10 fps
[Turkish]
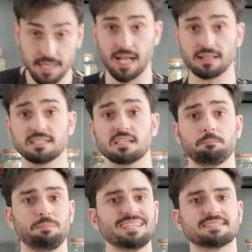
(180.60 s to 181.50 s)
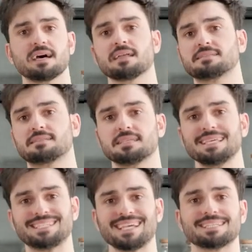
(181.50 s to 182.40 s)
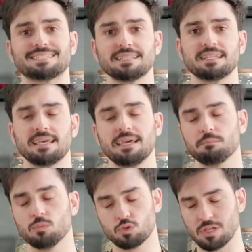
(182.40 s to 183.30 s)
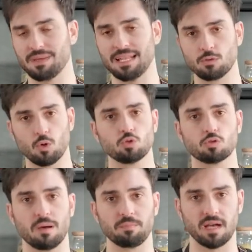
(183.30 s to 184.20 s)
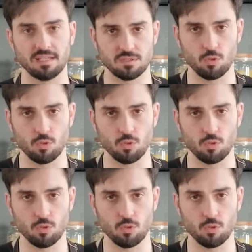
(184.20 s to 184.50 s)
Yaklaşık 1 saat içerisinde de muhtemelen dondurmam da hazır